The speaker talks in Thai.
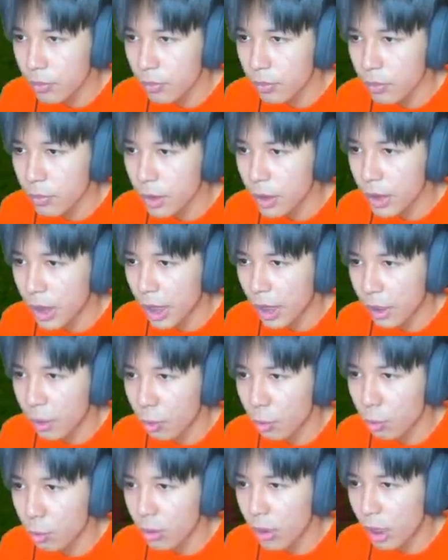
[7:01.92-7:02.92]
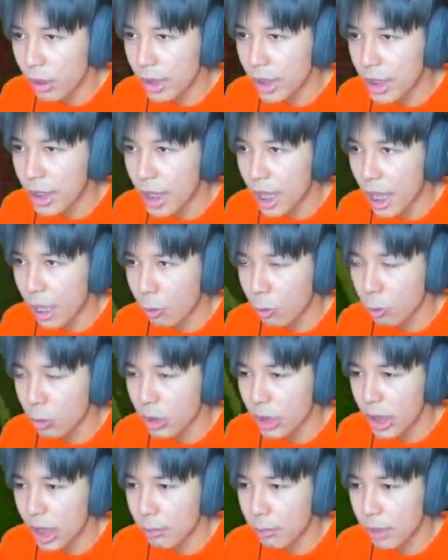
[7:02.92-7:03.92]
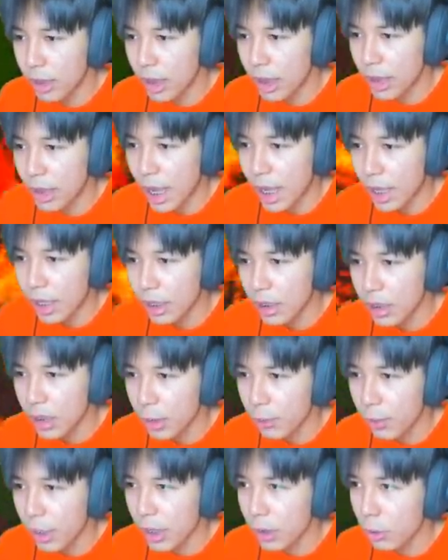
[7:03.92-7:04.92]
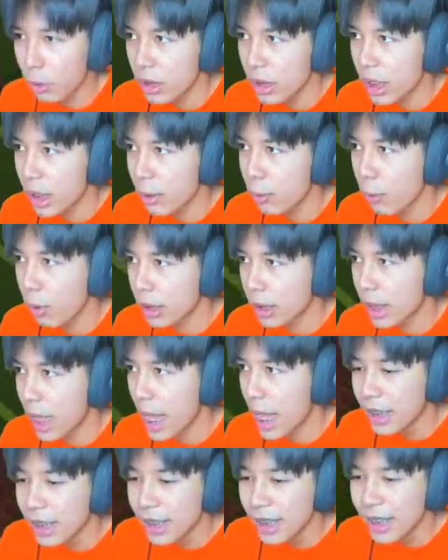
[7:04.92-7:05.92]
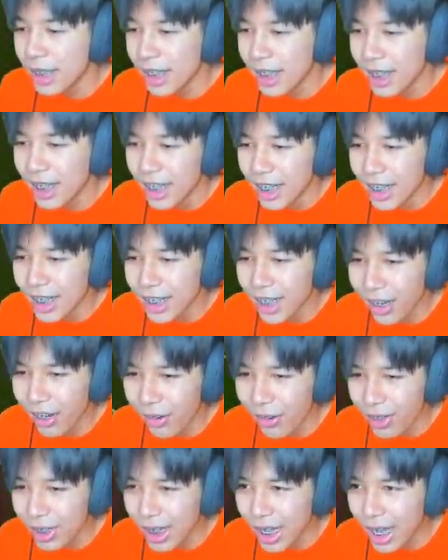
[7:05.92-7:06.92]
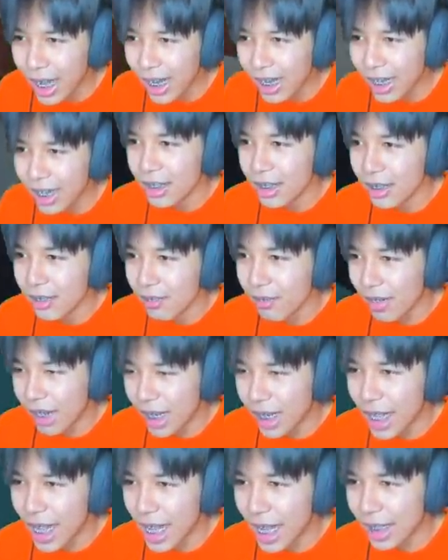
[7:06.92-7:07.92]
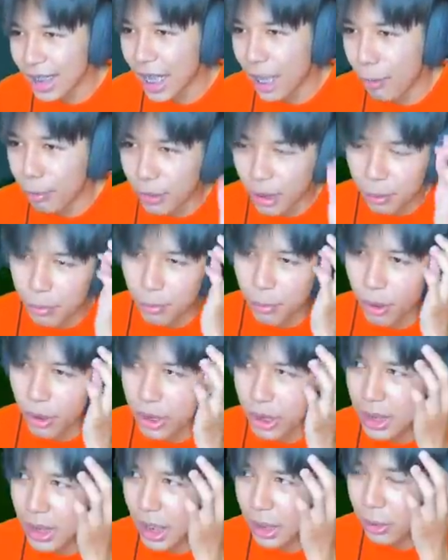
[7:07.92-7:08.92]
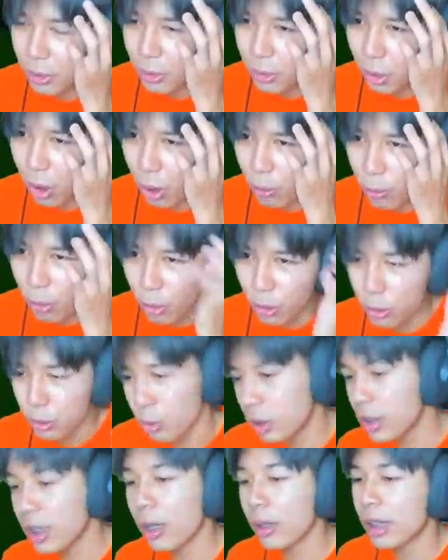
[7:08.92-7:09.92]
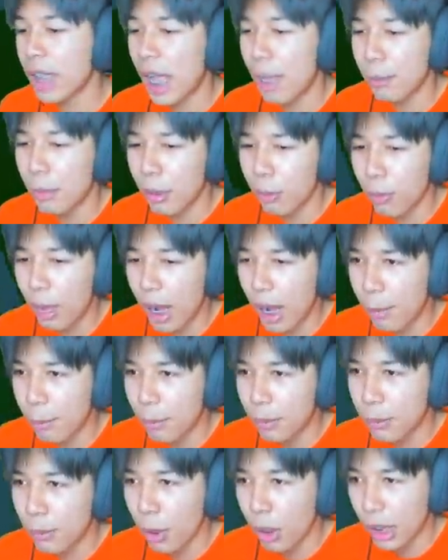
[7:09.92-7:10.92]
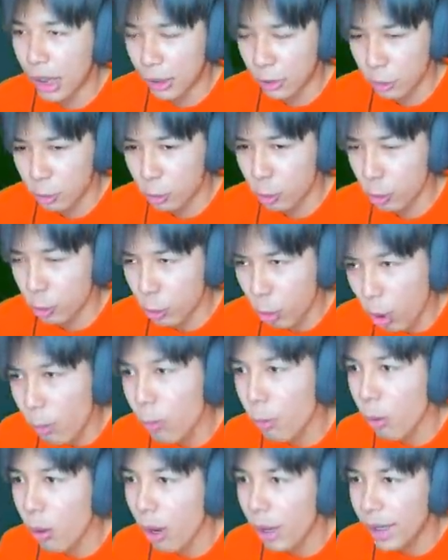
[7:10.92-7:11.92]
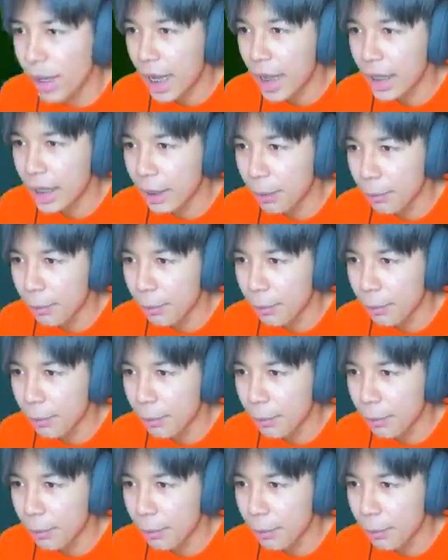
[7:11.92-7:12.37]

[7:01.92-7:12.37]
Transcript: นี่ไงกูนี่ไงกูเตือนมึงแล้วนะระวังโดนยิงหัวแตกเยอะโคตรแรงมันก็แรงนะครับแต่มันเหมาะที่จะคอมโบชุดเดียวตายมากกว่ามันเหมาะแค่ชุดคอมโบง่ายๆเลย